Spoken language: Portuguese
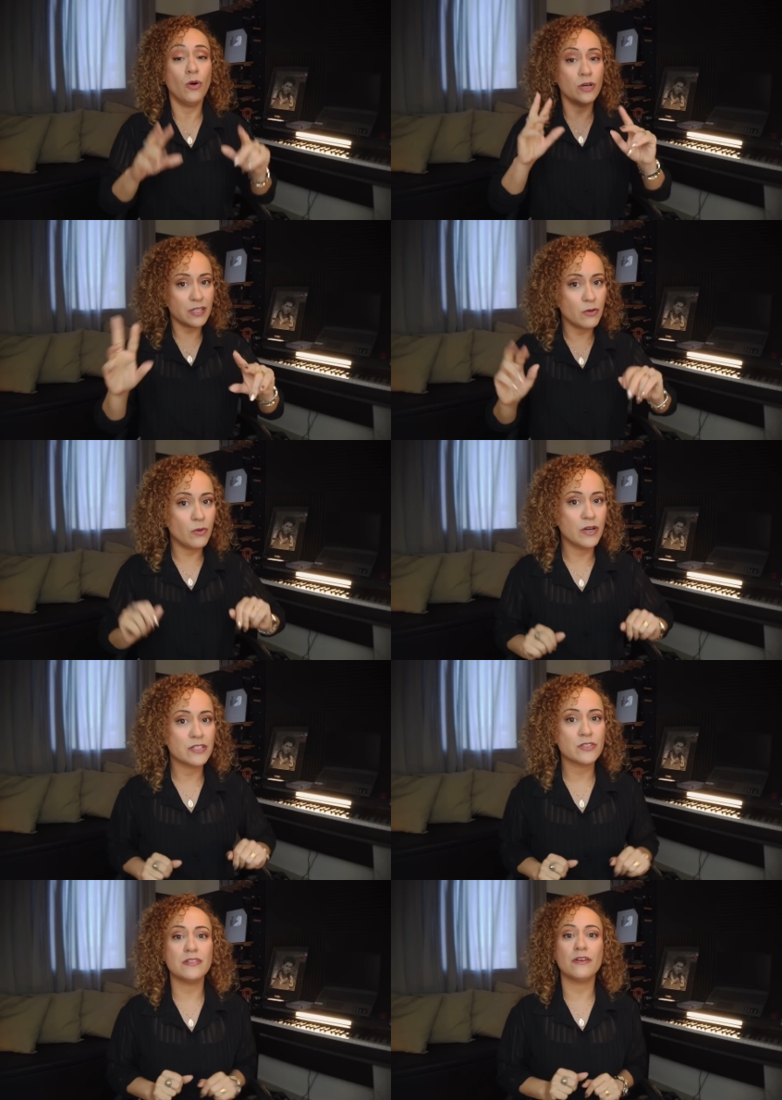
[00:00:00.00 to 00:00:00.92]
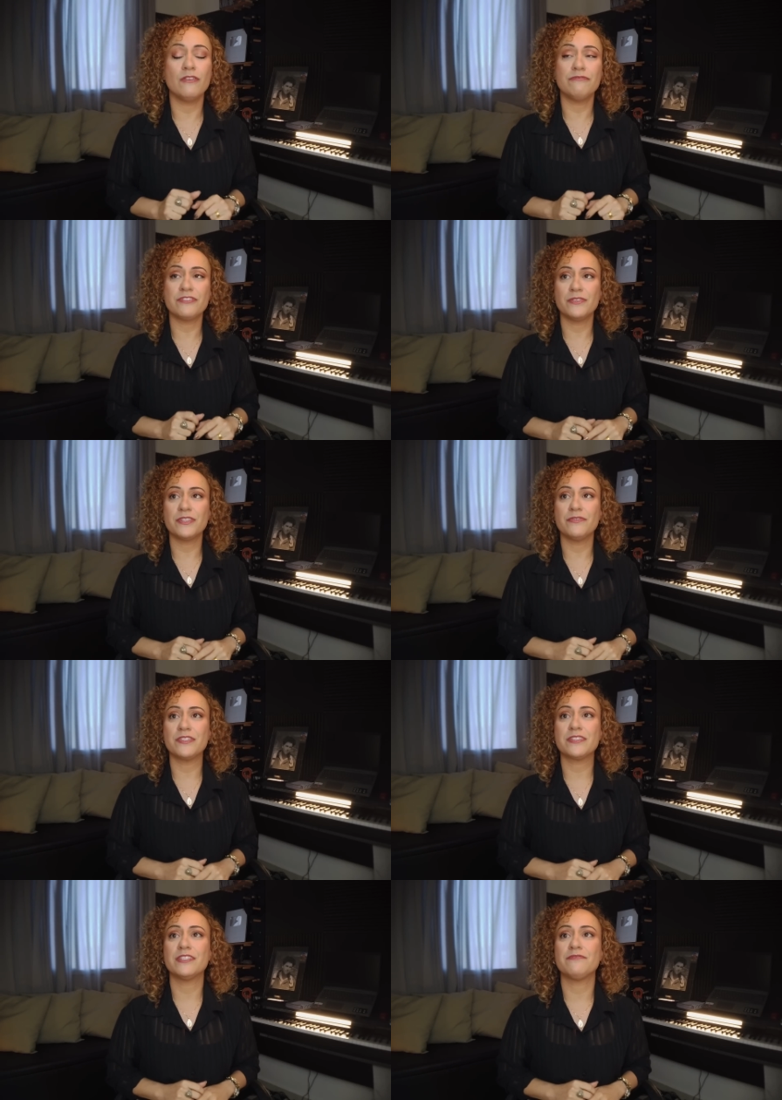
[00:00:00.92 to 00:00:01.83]
Outra coisa, outra confusão
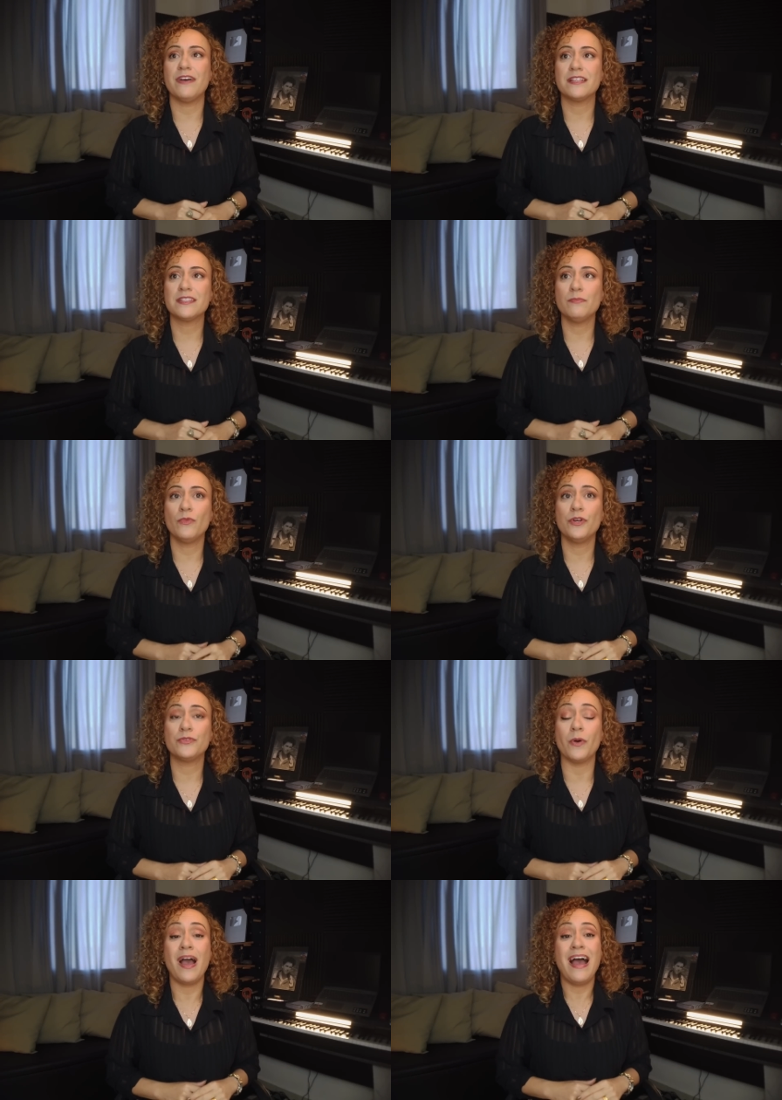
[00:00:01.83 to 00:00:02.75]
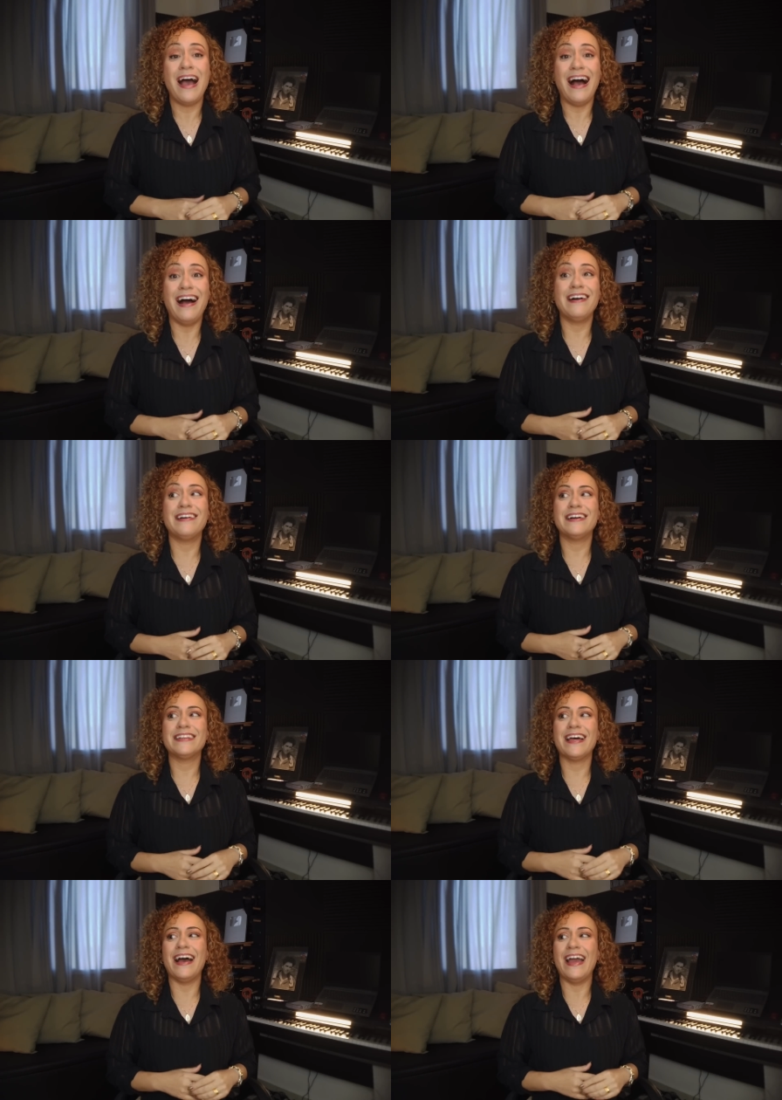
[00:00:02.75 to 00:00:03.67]
que vocês fazem muito. A
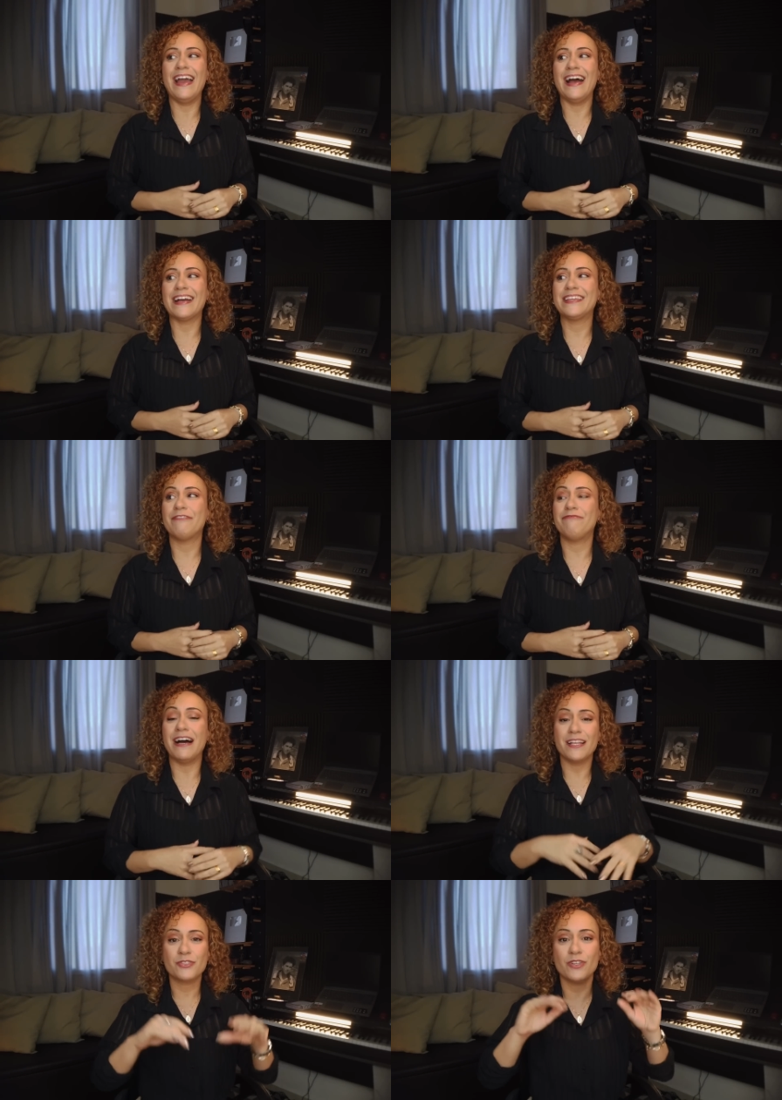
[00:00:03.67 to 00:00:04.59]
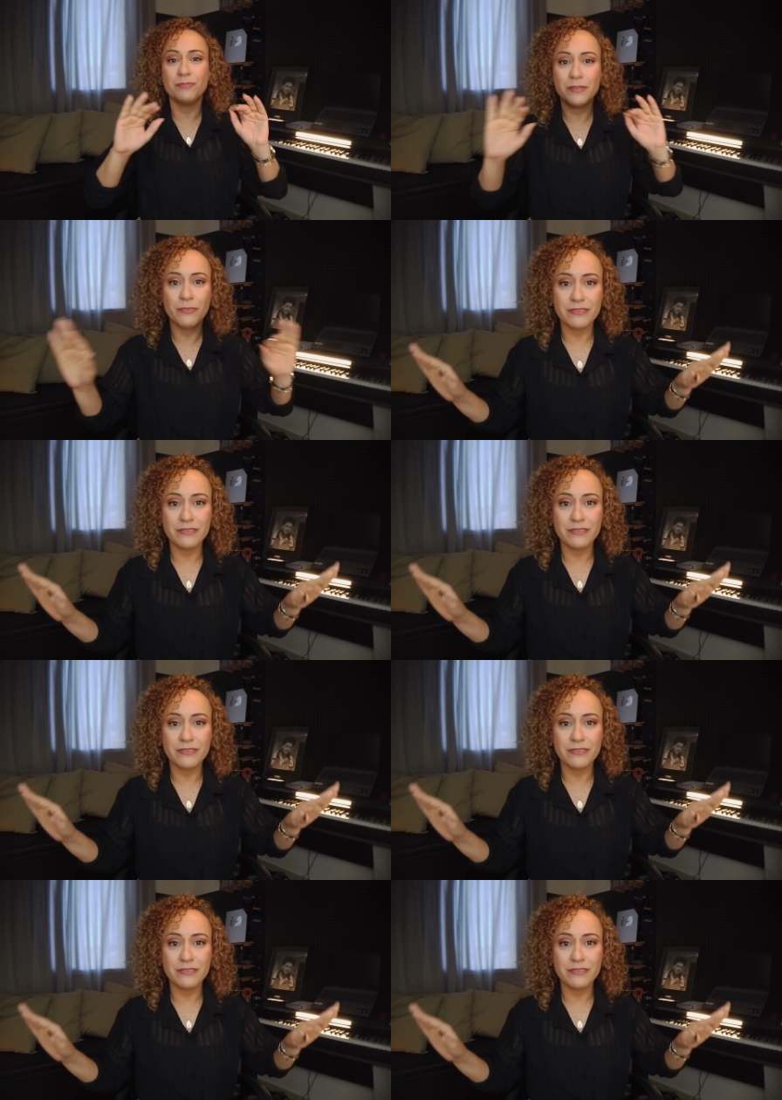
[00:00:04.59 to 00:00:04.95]
Ana é a que fala sobre